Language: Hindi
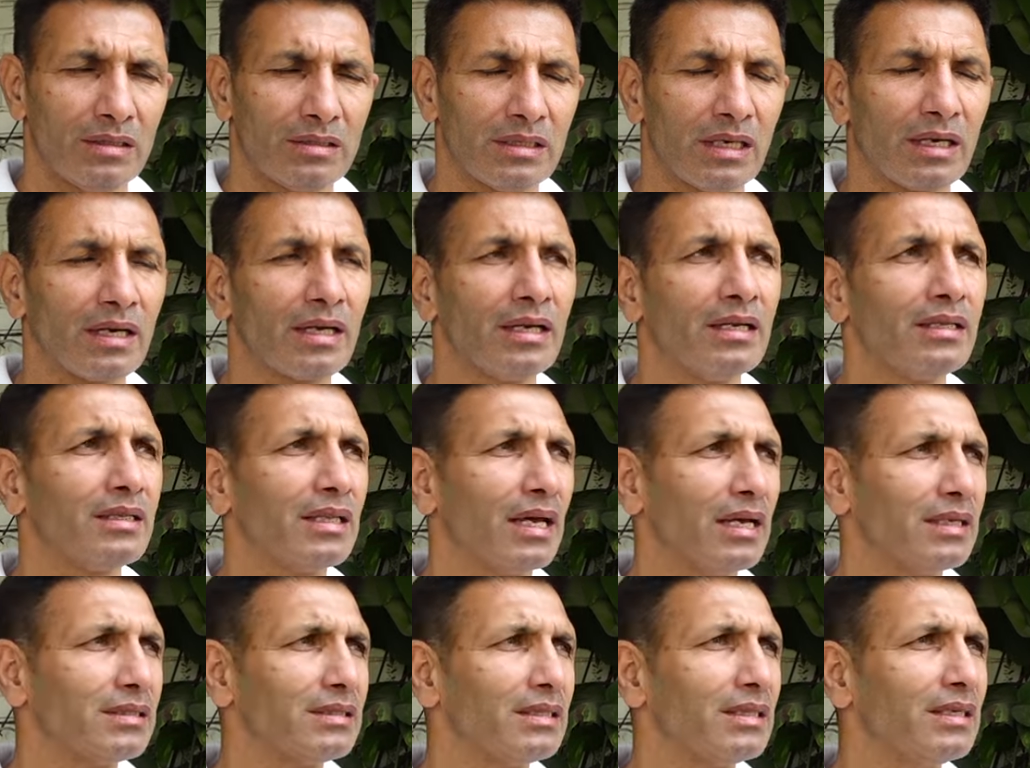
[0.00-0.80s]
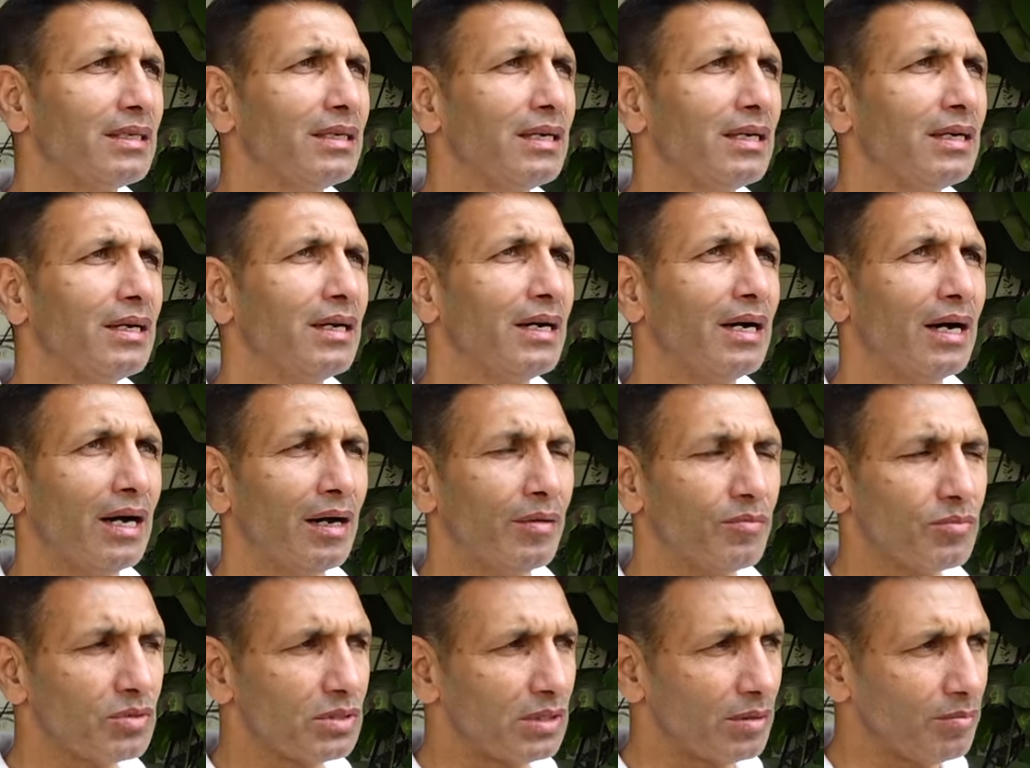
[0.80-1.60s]
सक्रियता से
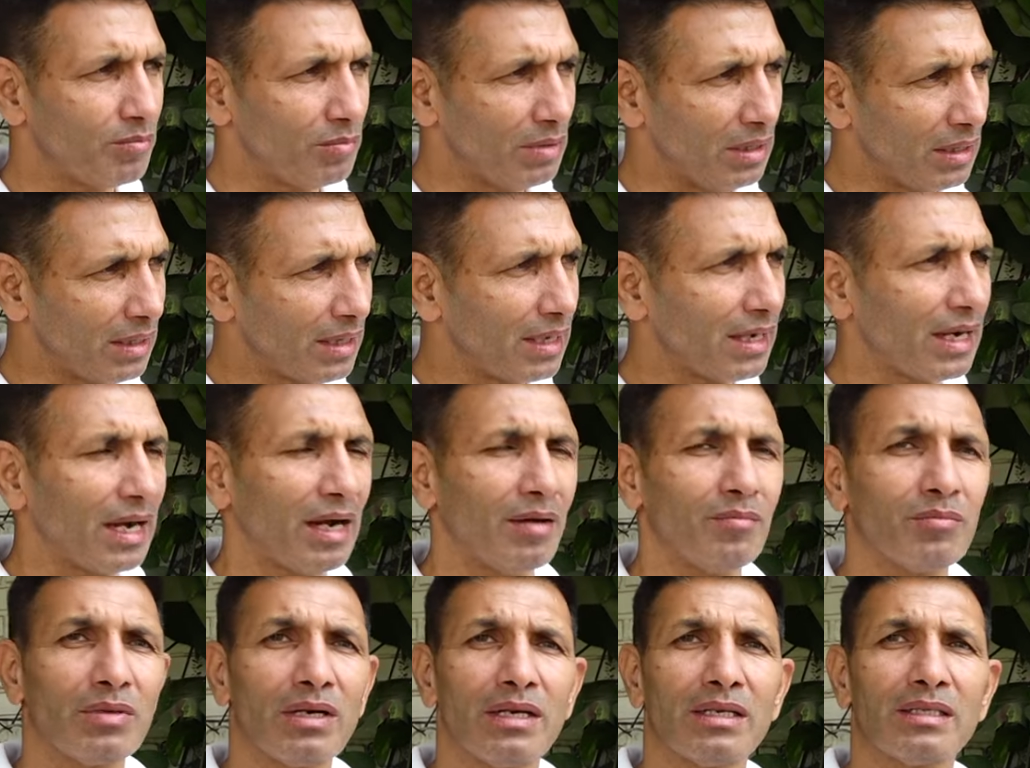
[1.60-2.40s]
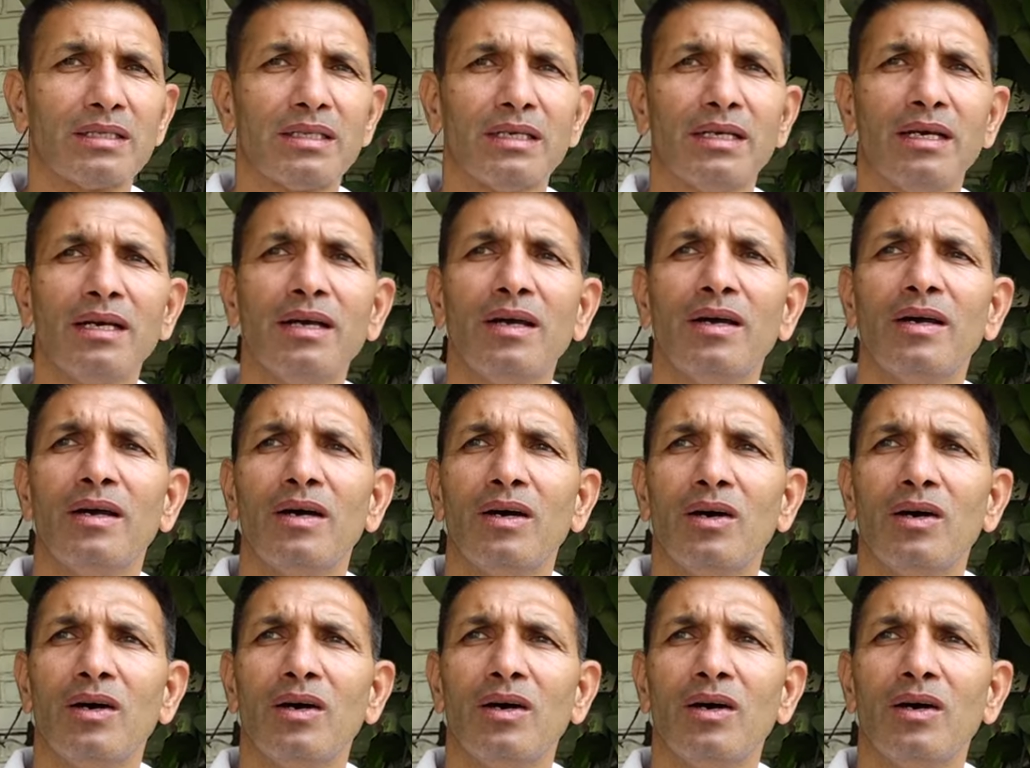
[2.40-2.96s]
हम सब मिलके काम करते हैं